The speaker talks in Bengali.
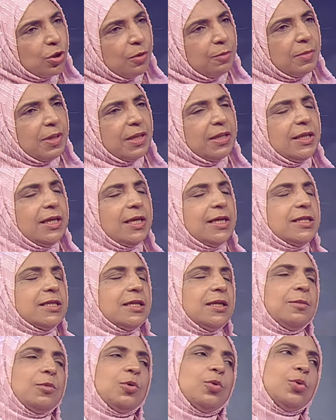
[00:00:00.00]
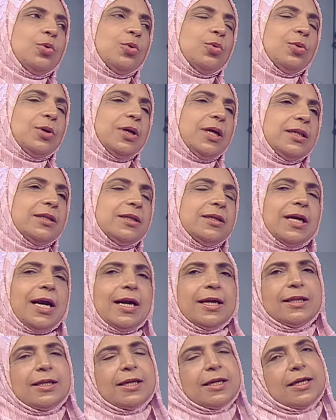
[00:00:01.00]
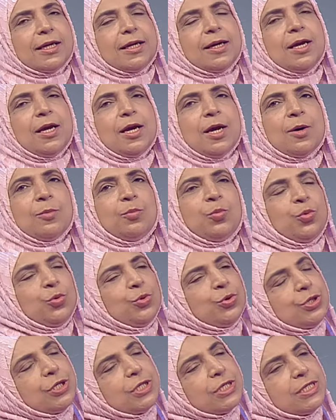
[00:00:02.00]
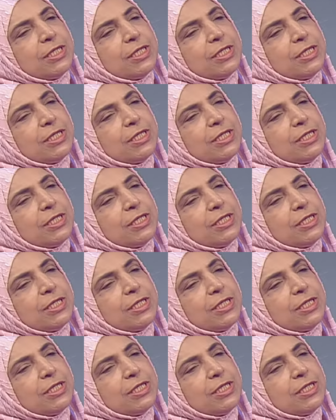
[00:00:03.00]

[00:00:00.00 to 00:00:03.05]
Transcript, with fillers: সম্মান দিয়েছেন এবং কোনো কোনো ক্ষেত্রে নারীদেরকে পুরুষের